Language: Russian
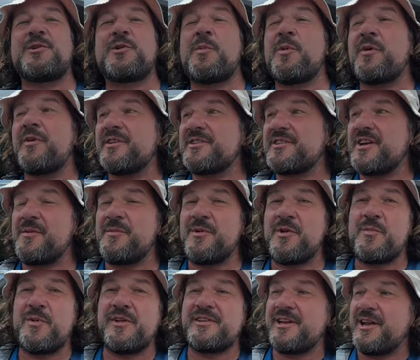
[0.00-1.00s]
глубоко
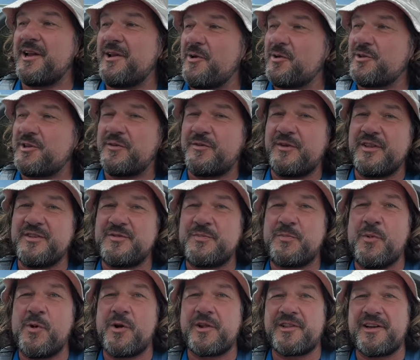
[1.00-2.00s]
уважаемые любители летных видов
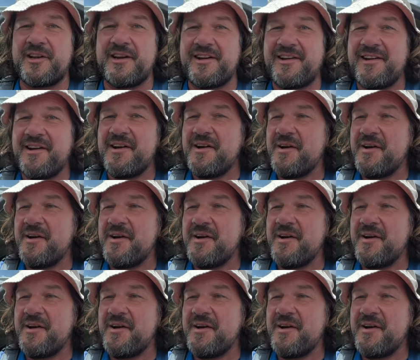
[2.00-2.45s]
спорта.